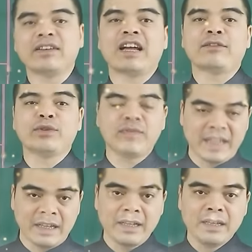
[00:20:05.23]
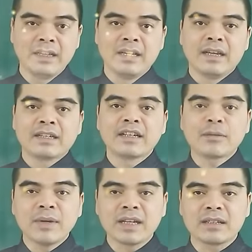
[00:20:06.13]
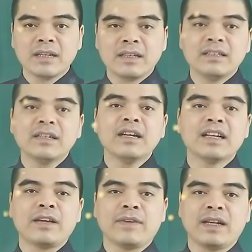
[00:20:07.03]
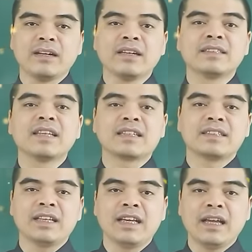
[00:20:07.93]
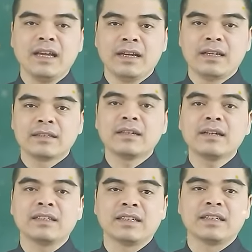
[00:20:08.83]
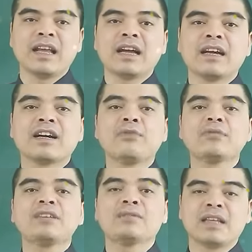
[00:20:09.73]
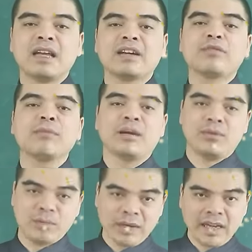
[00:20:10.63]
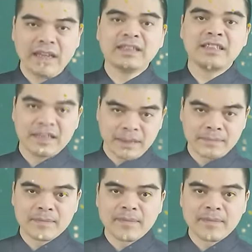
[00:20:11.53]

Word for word: và vui vẻ đặc biệt những người này phải là người sạch sẽ tức là gì đang không chịu tang ông bà bố mẹ anh chị em